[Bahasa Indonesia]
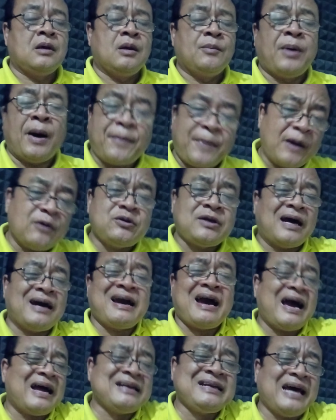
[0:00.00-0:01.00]
Bapak udah
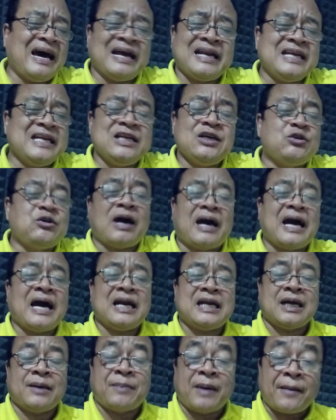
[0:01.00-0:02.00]
nggak ada hari ini udah nggak
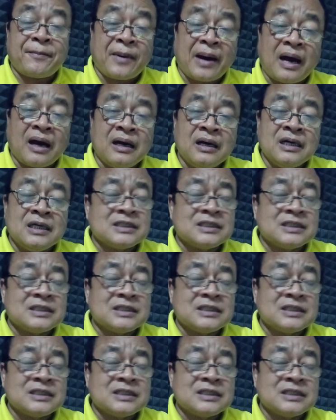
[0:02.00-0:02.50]
ada Bapak.